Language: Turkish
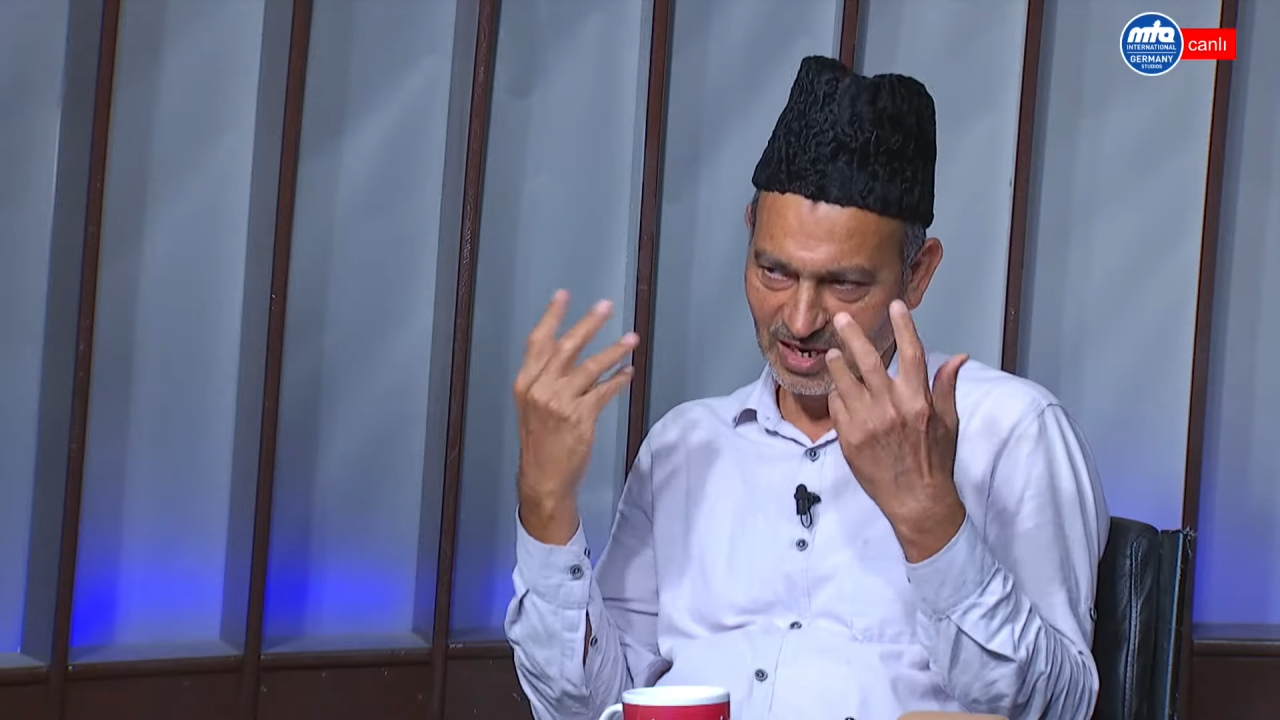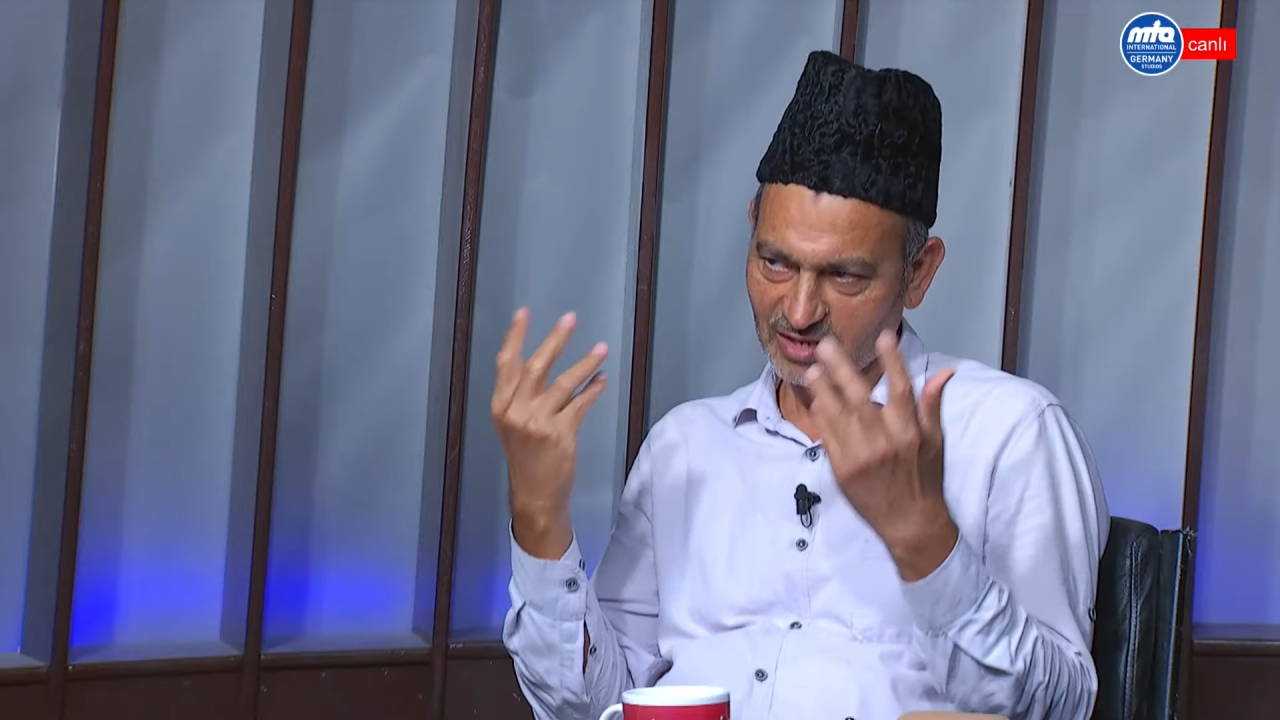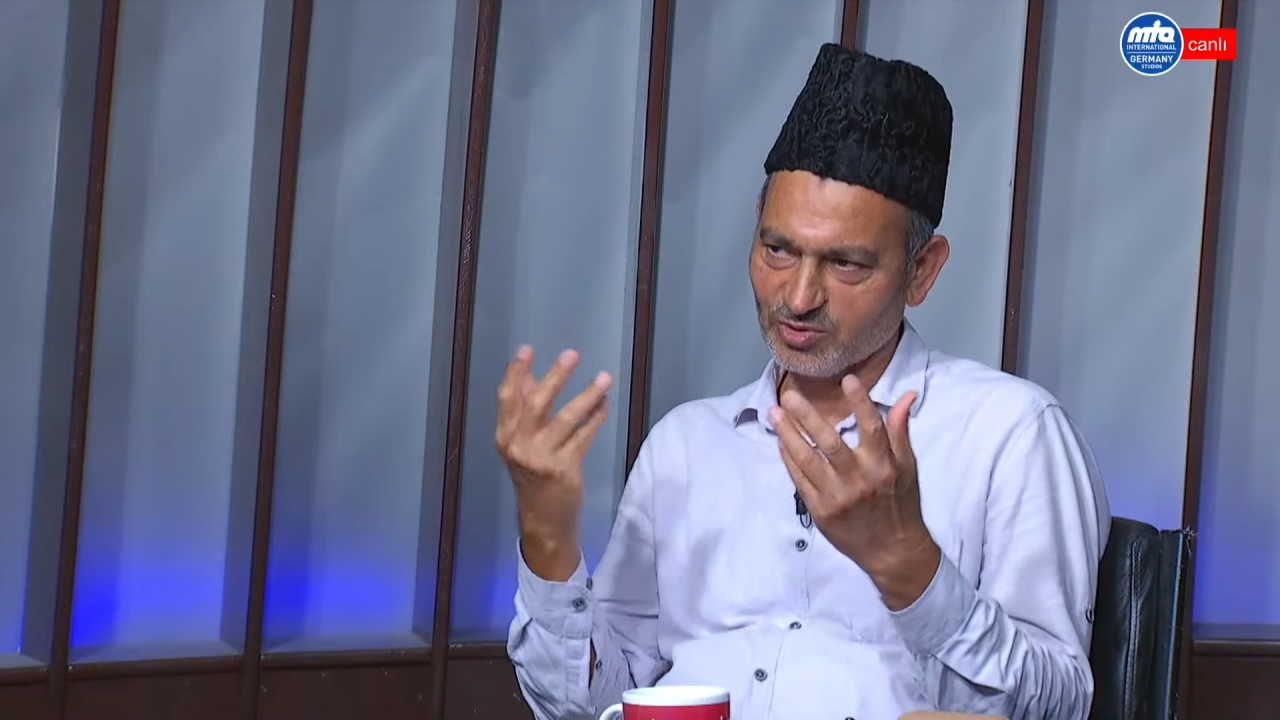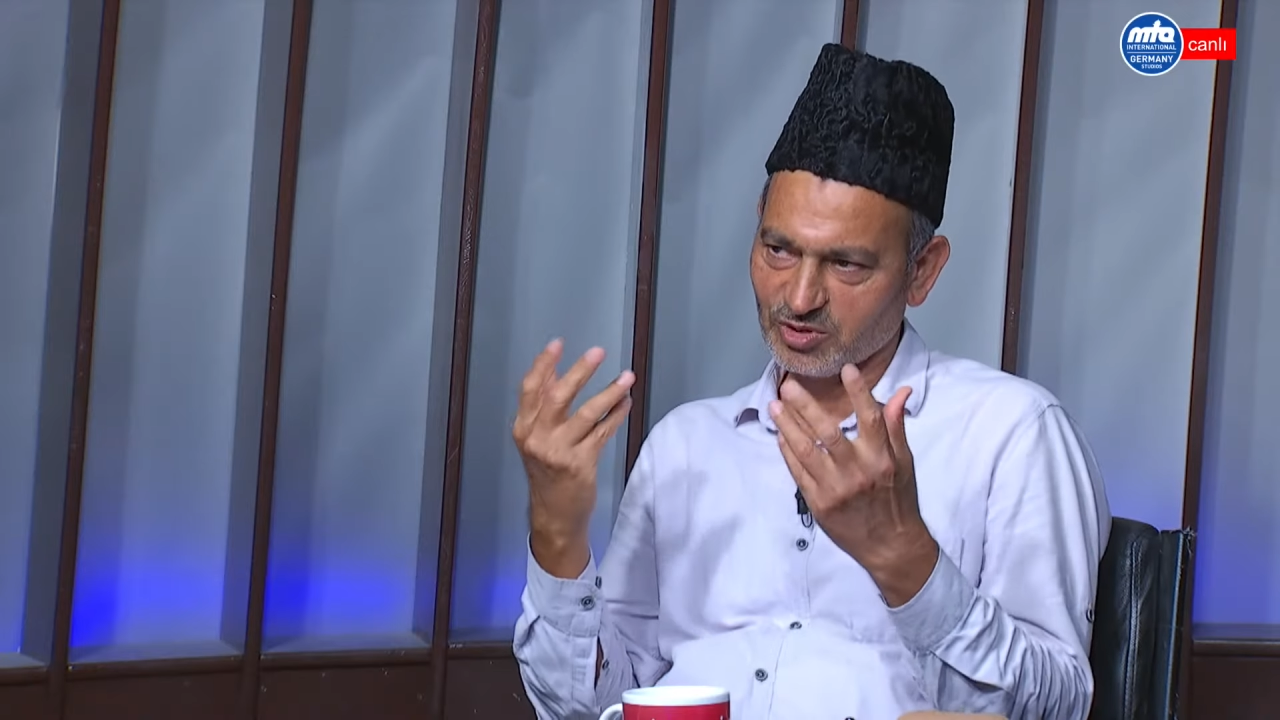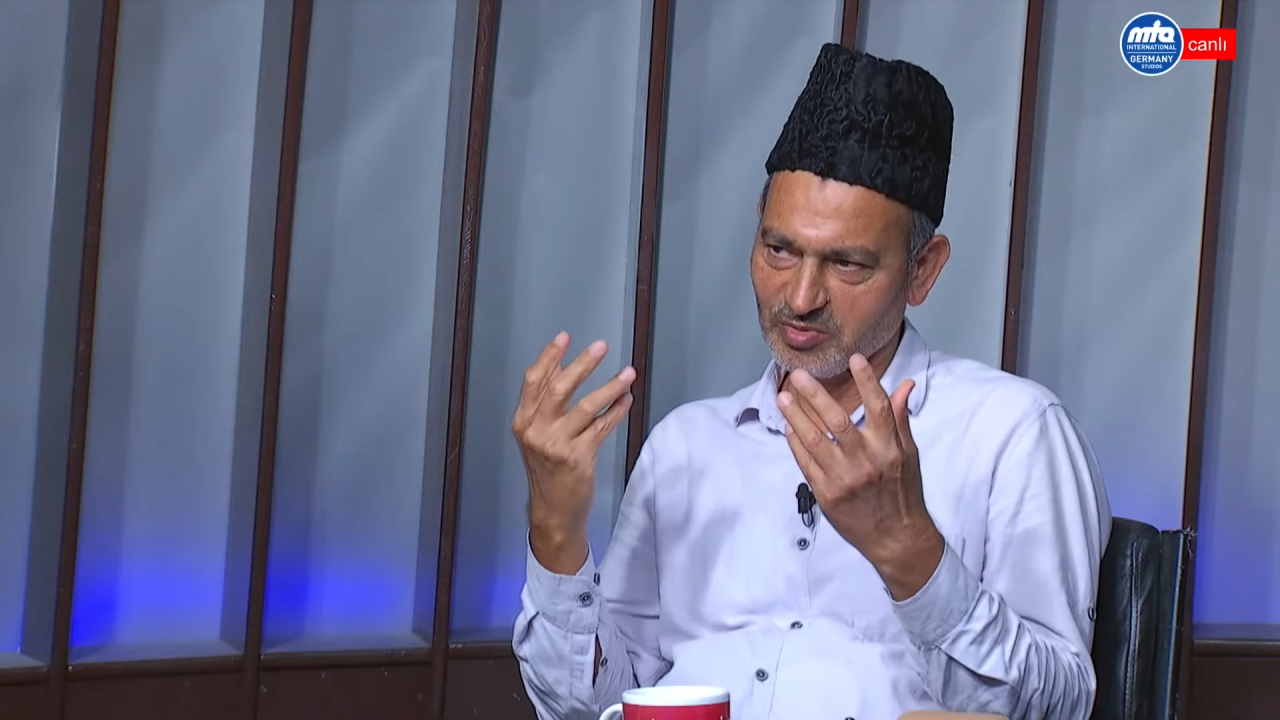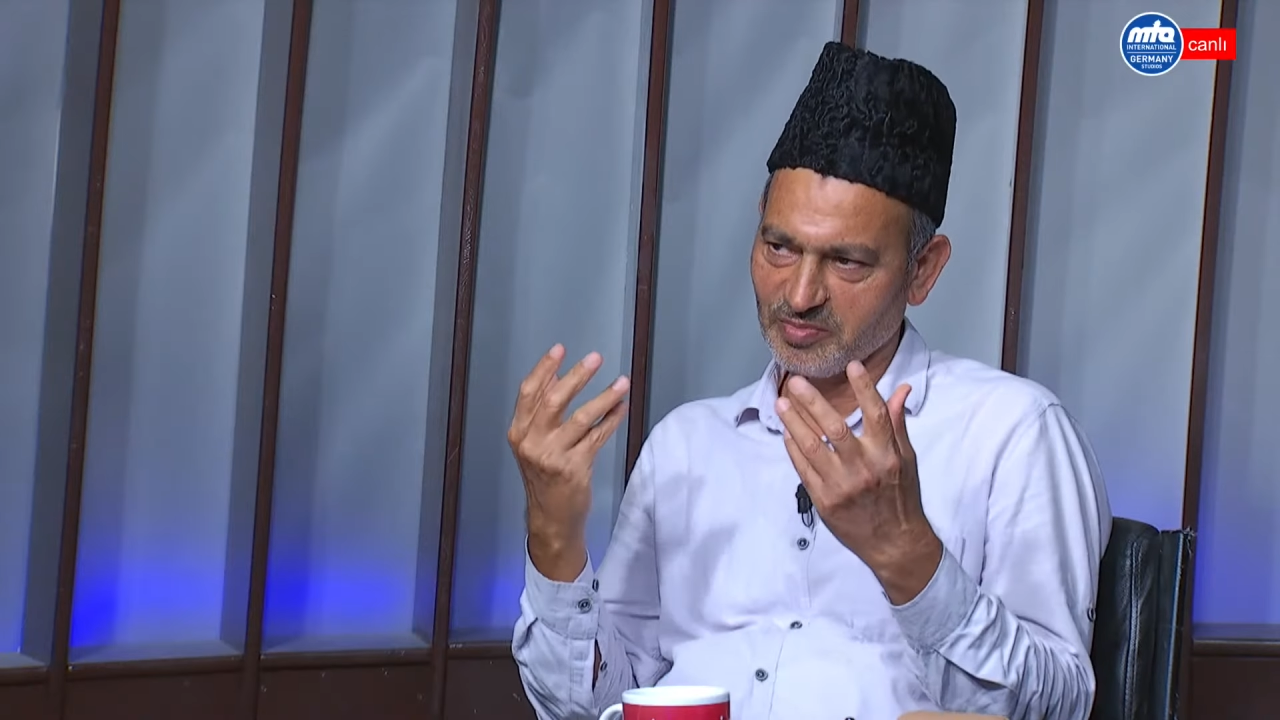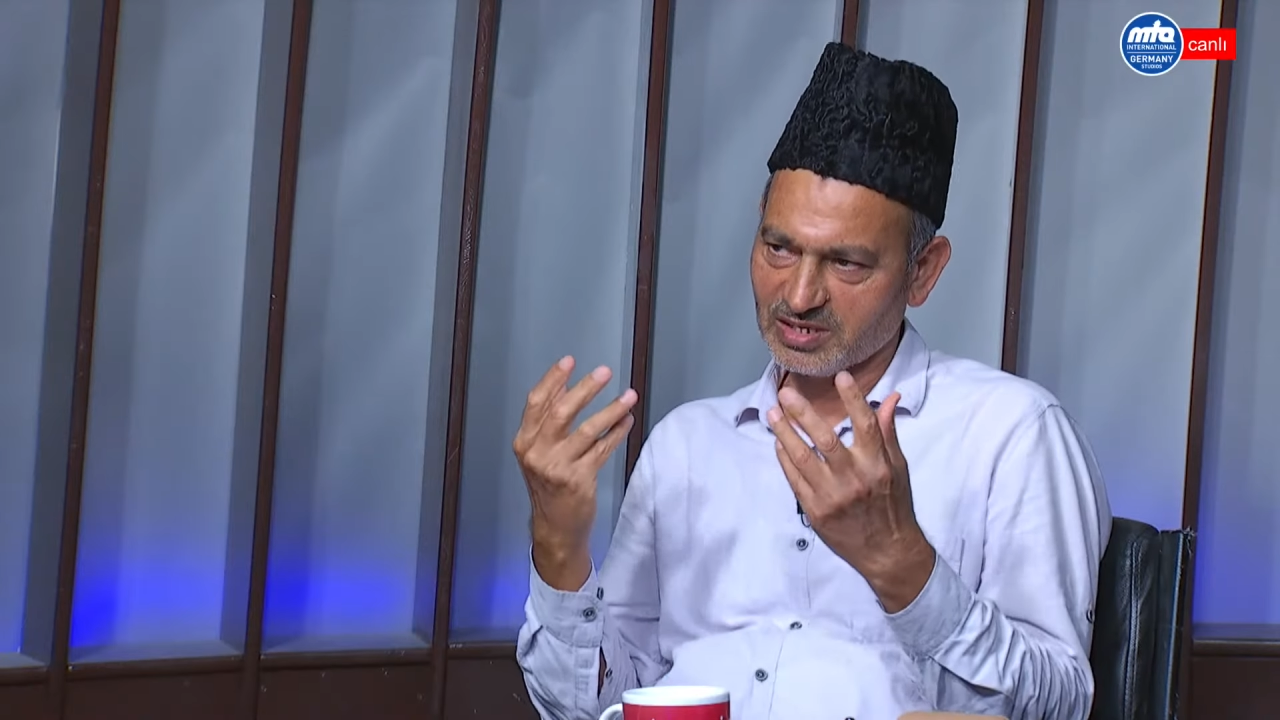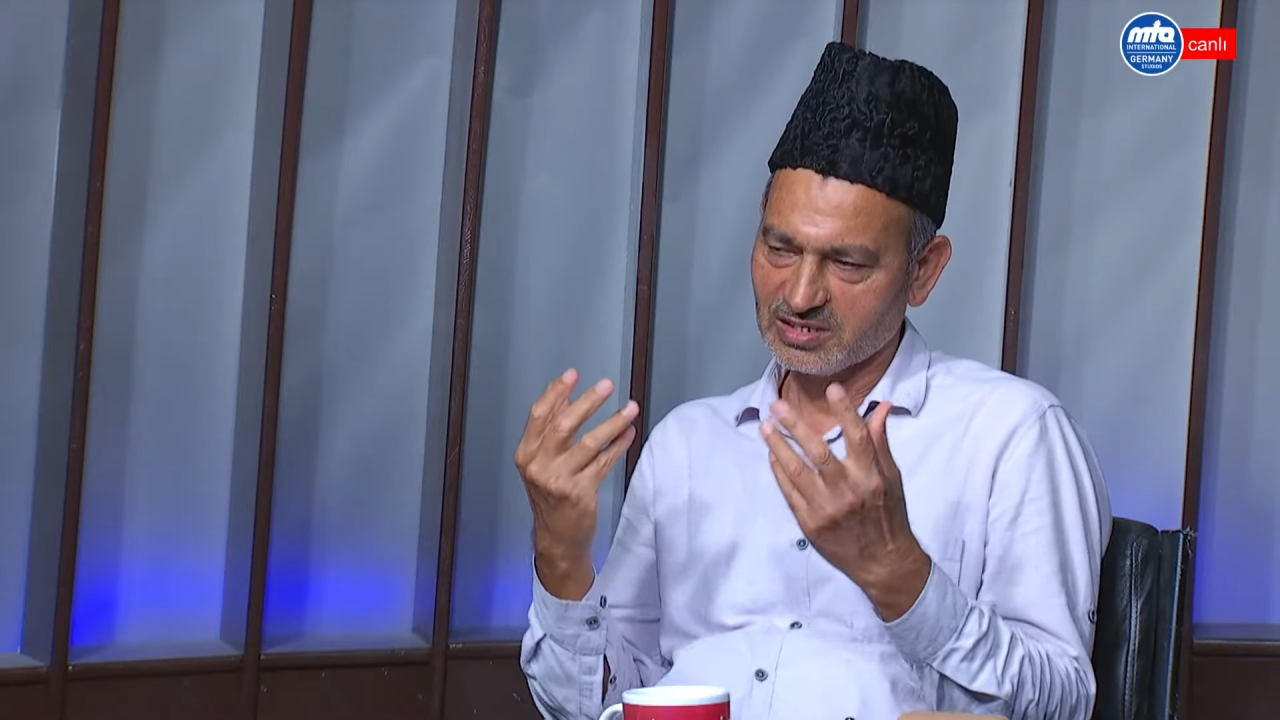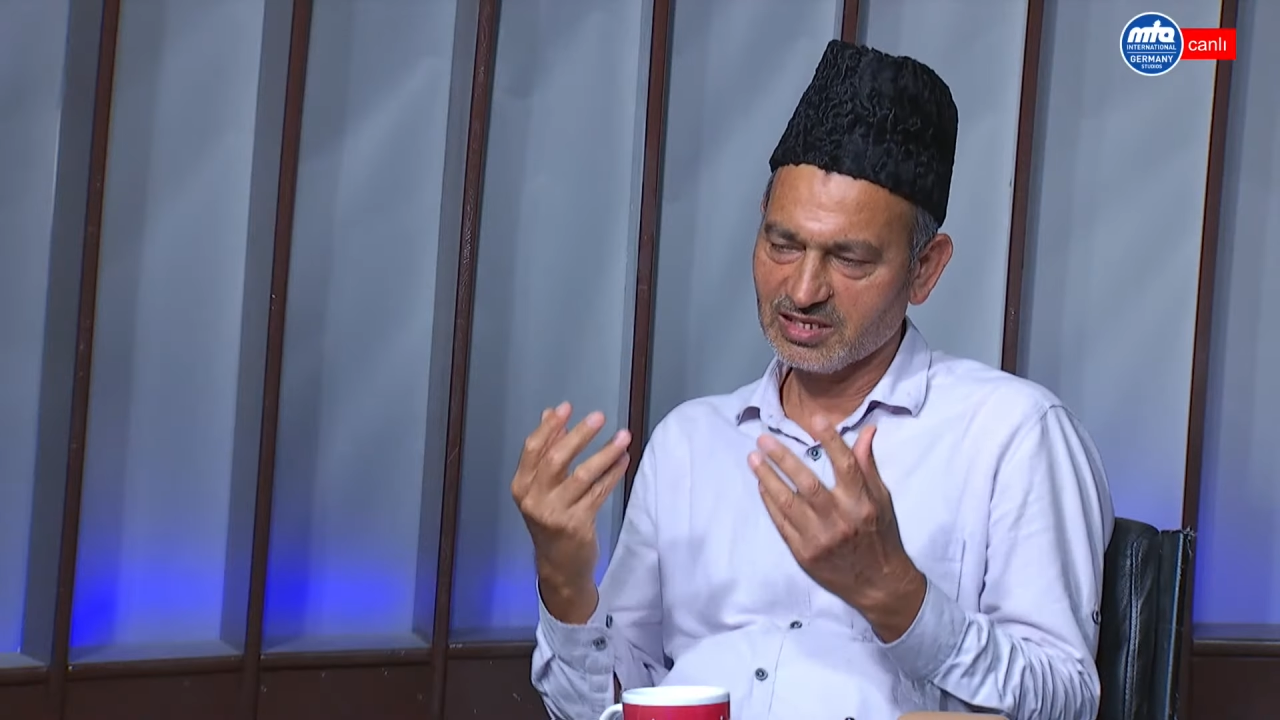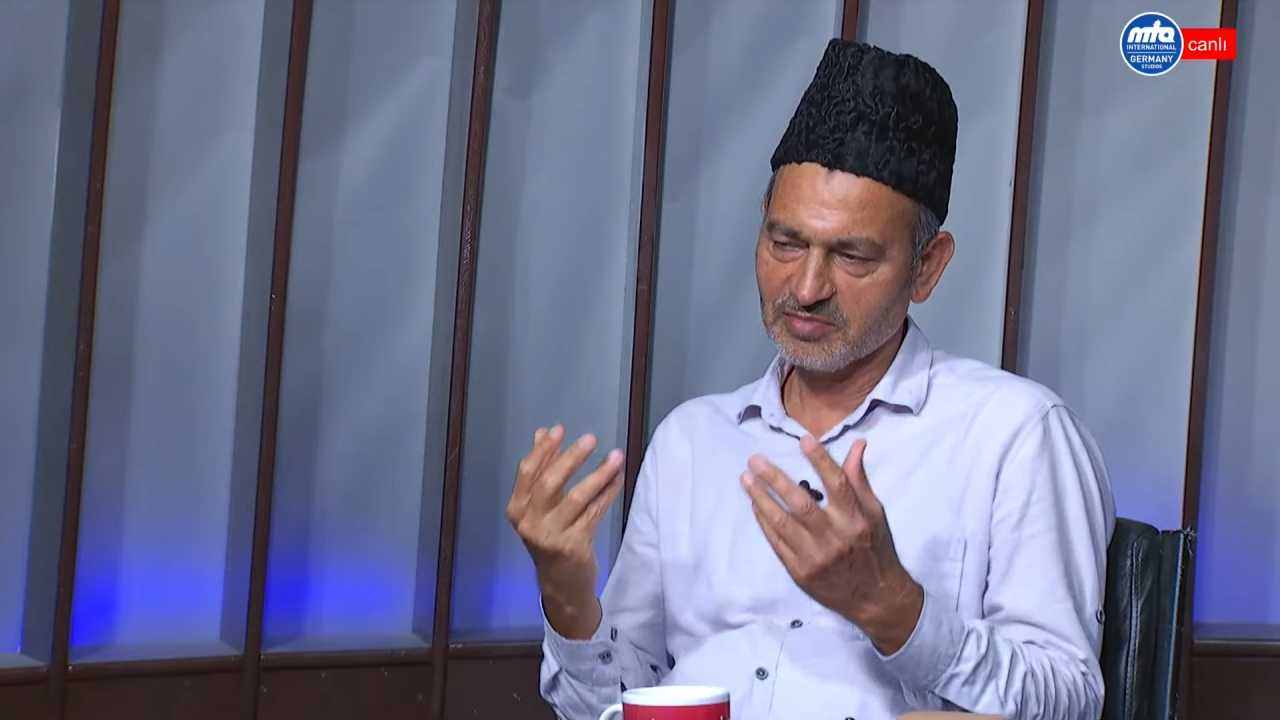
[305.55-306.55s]
biraz örtünmeye
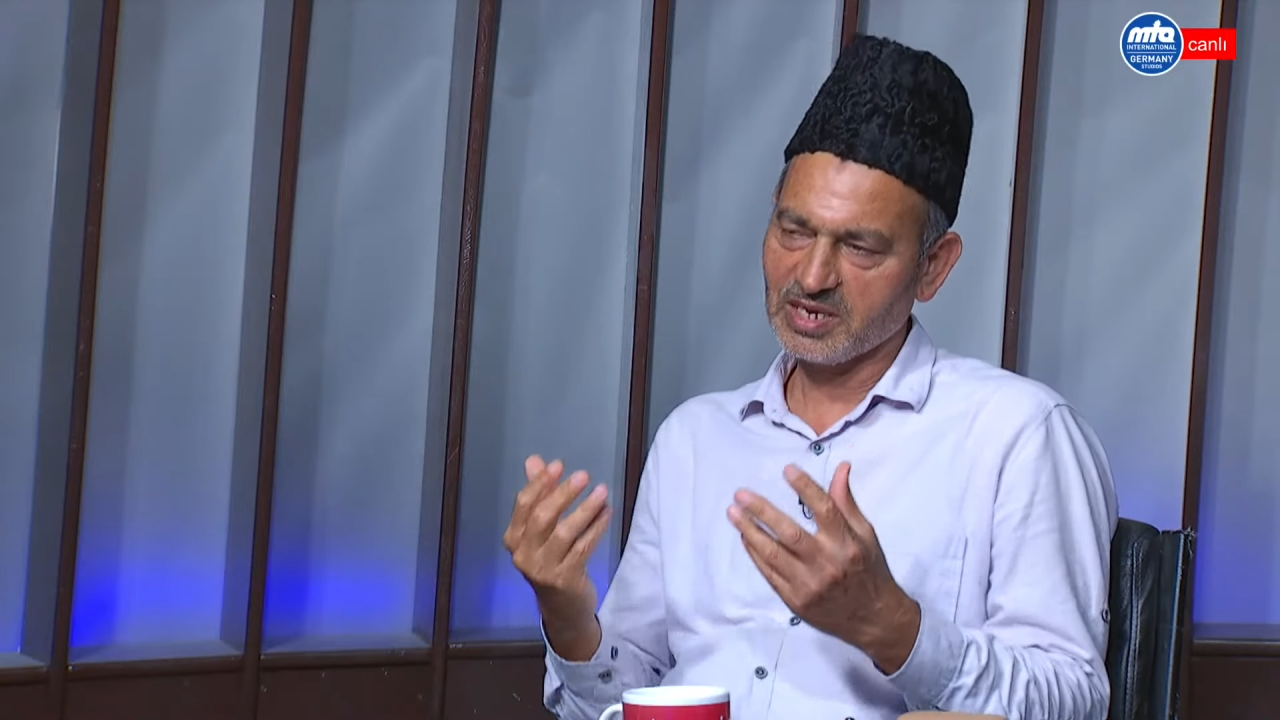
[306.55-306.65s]
başladı.